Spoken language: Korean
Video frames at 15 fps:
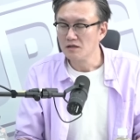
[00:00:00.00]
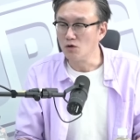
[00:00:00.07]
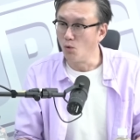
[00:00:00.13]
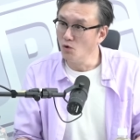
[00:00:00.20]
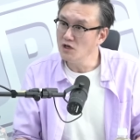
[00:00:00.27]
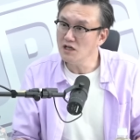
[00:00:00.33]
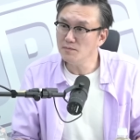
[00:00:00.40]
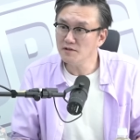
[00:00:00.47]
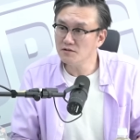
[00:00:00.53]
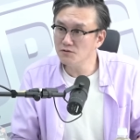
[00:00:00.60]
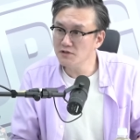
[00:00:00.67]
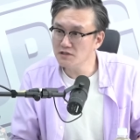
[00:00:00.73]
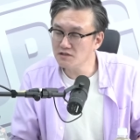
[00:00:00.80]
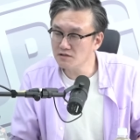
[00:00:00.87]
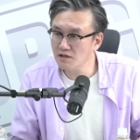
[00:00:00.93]
그 올리버
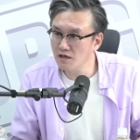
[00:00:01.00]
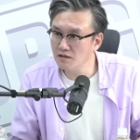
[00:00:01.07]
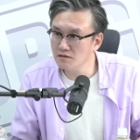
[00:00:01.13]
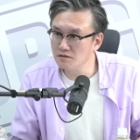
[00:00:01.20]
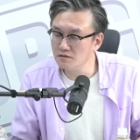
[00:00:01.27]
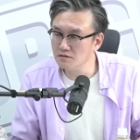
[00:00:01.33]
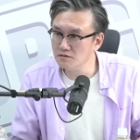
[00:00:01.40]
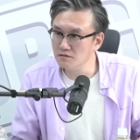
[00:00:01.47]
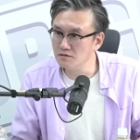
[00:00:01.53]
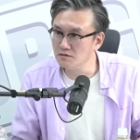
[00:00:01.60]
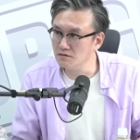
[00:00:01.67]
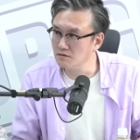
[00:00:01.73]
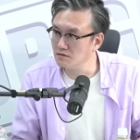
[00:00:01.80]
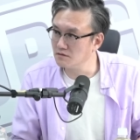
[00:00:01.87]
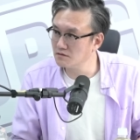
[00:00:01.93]
트위스트란
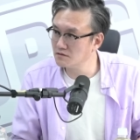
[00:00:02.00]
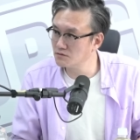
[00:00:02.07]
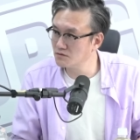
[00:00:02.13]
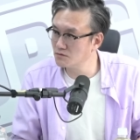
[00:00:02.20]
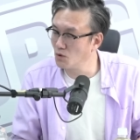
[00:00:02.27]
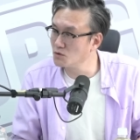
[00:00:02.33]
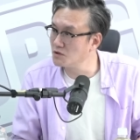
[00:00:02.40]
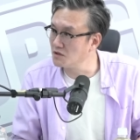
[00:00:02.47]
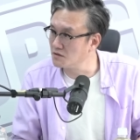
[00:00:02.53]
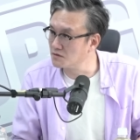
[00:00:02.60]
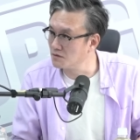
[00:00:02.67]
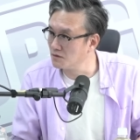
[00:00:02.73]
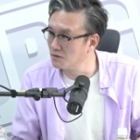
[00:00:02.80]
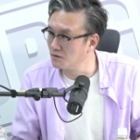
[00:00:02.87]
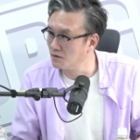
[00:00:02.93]
그 소설이
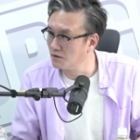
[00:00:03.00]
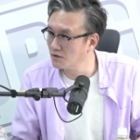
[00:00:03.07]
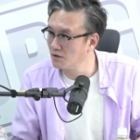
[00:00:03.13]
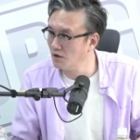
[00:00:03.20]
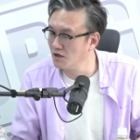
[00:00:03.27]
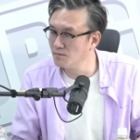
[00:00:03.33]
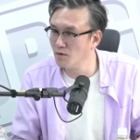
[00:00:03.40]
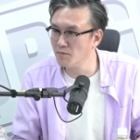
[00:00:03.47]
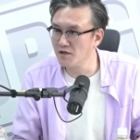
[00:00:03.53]
있어요. 음. 거기